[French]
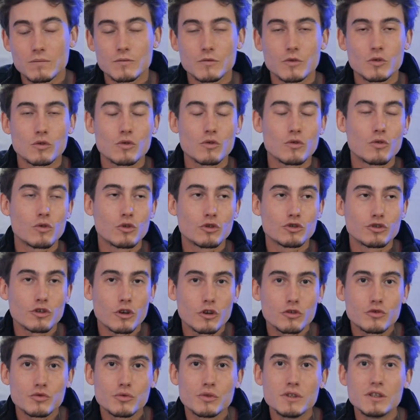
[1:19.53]
Donc
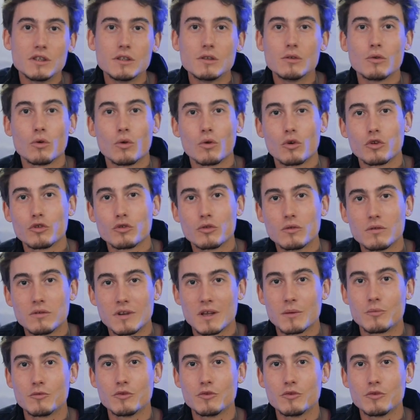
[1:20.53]
aujourd'hui on retrouve les